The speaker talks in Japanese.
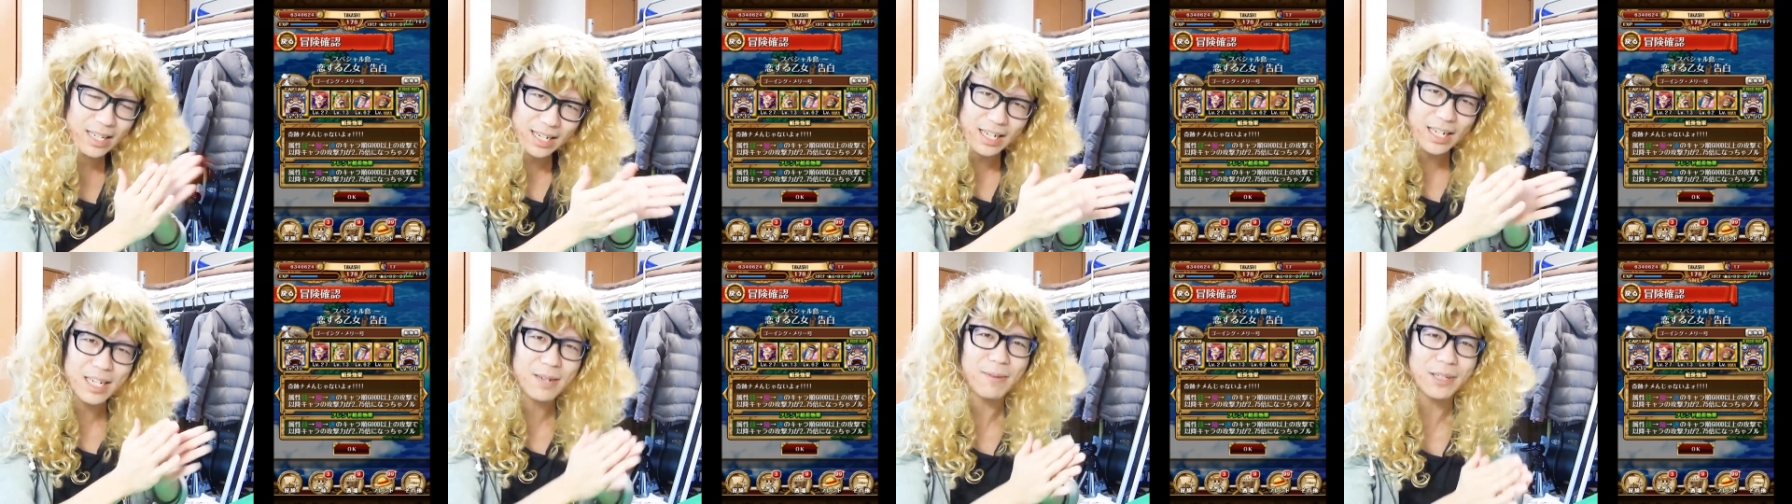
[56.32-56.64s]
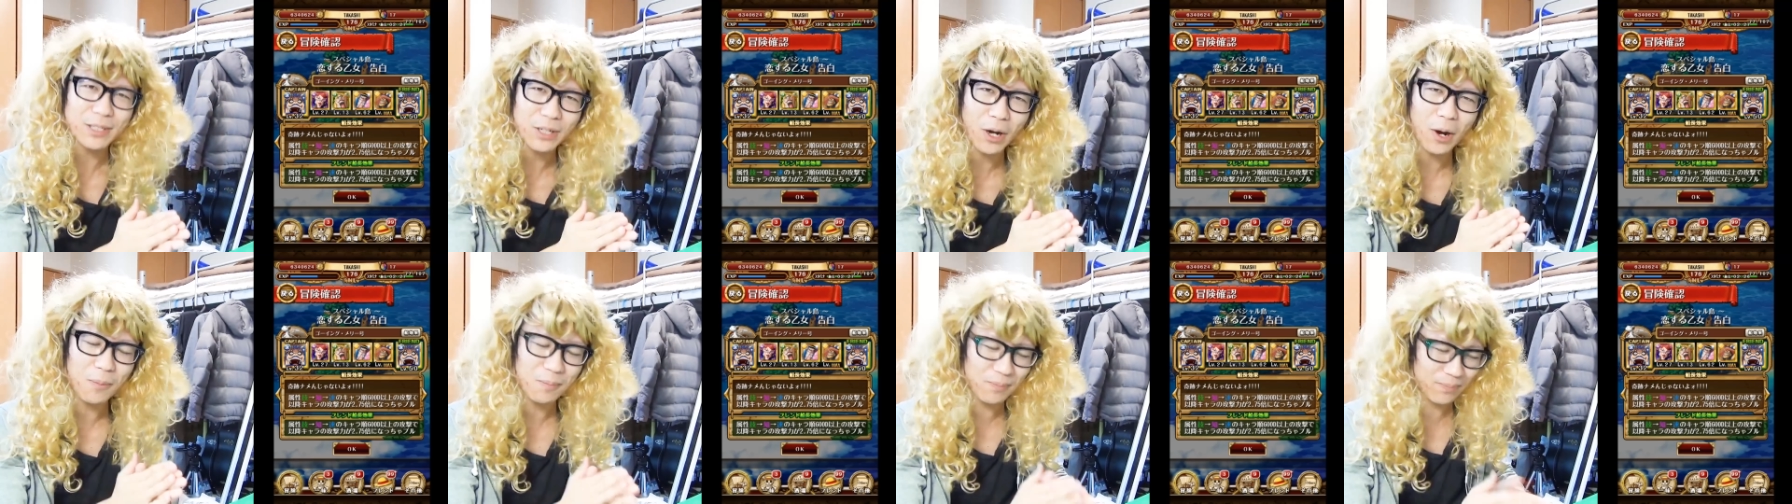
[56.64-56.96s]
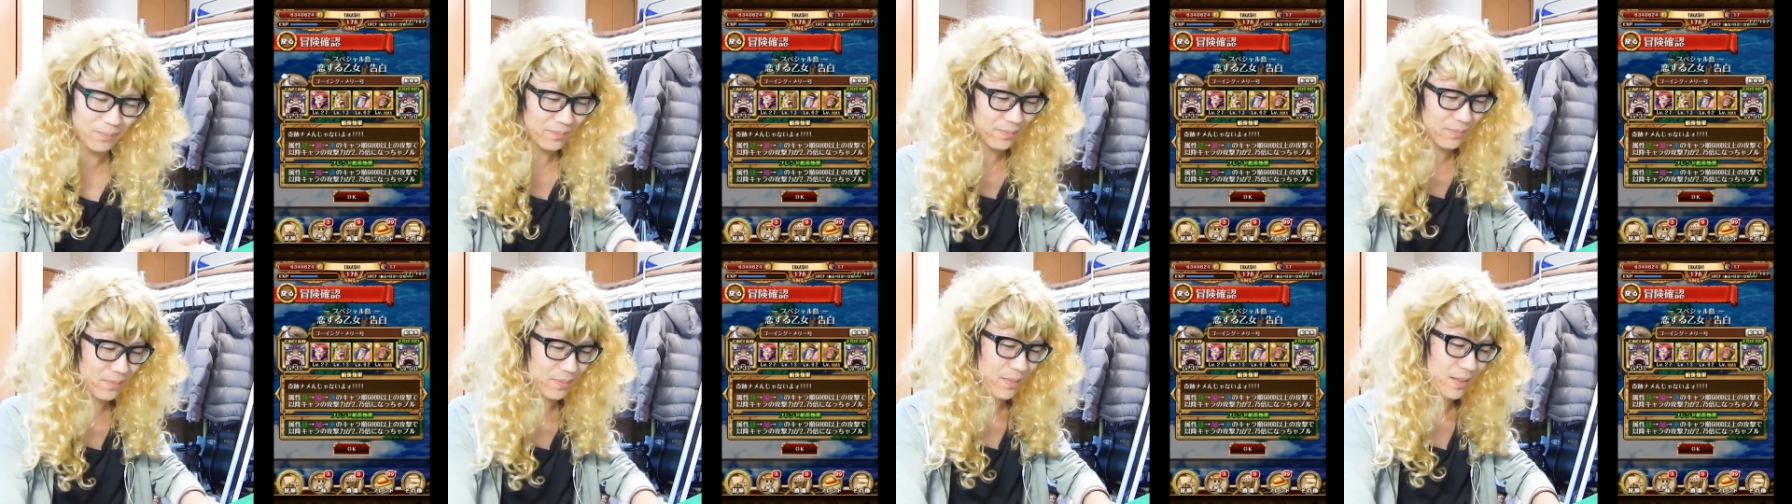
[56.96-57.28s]
行きましょ
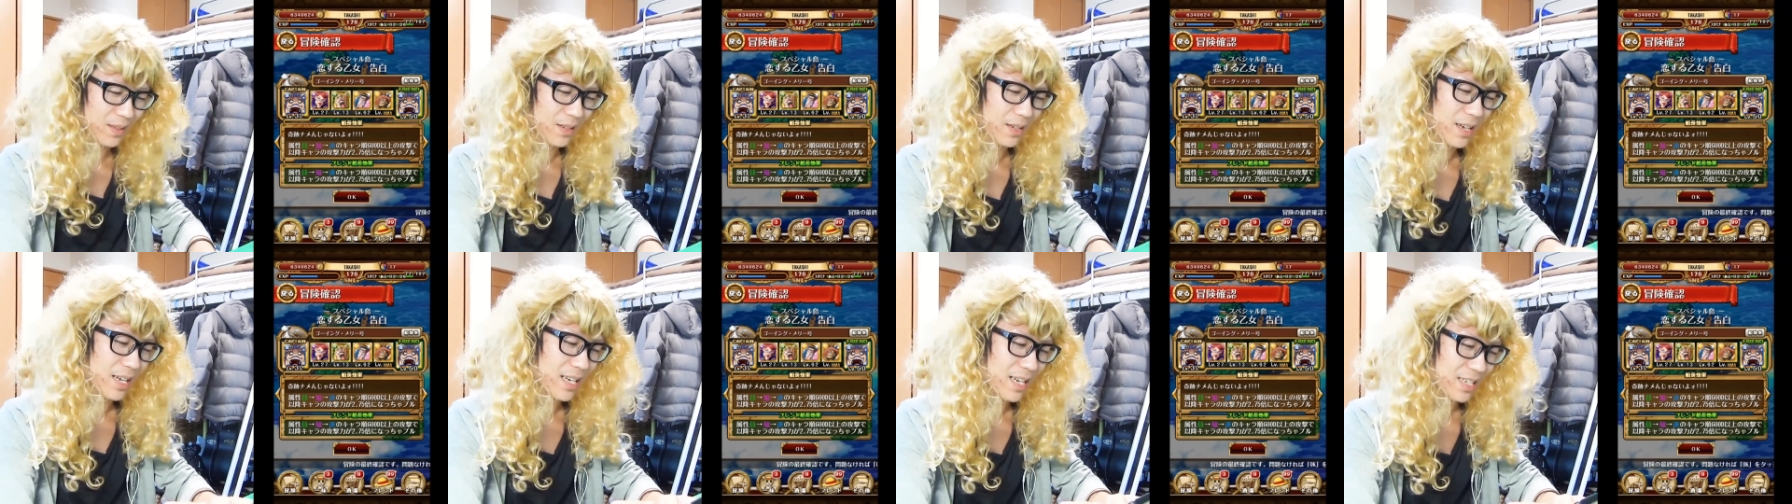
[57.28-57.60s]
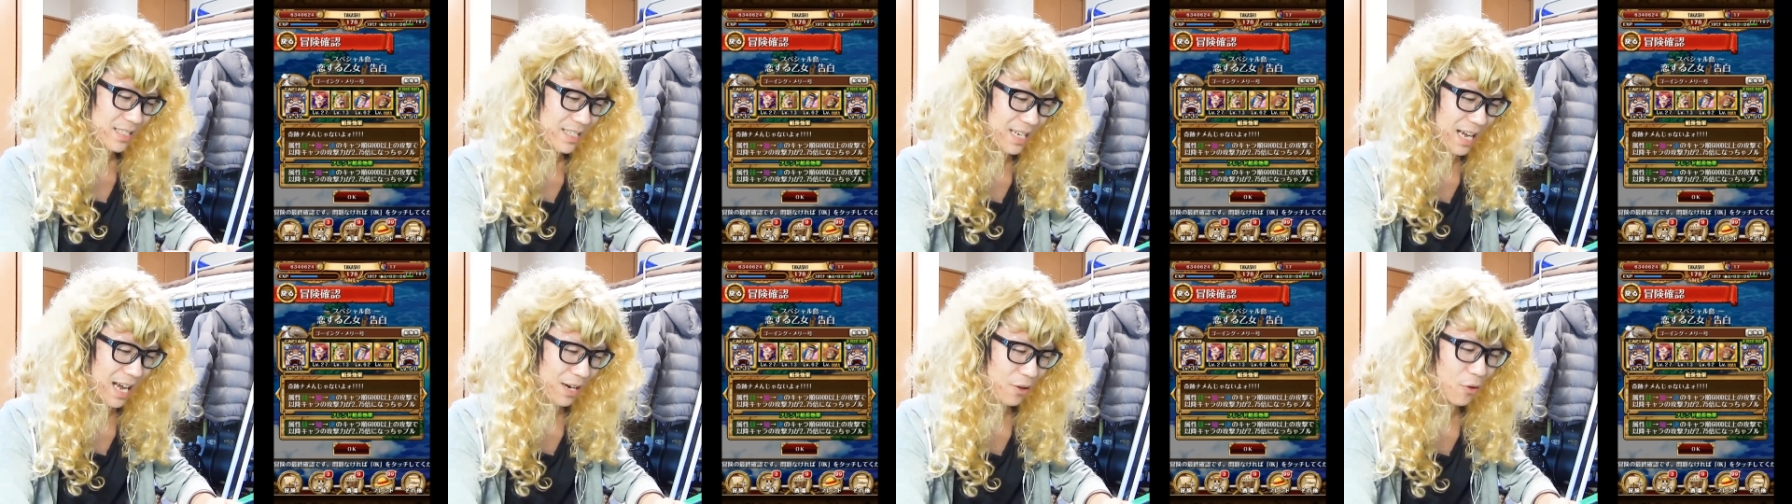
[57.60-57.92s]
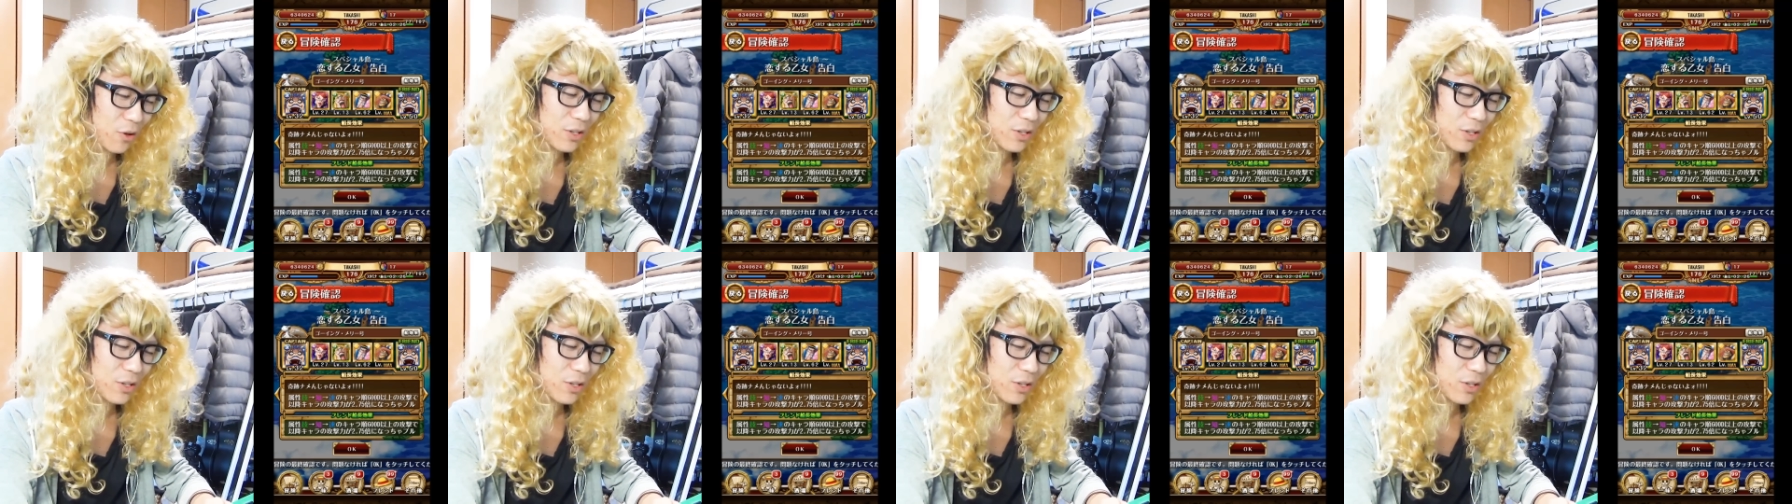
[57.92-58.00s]
う。じゃあ、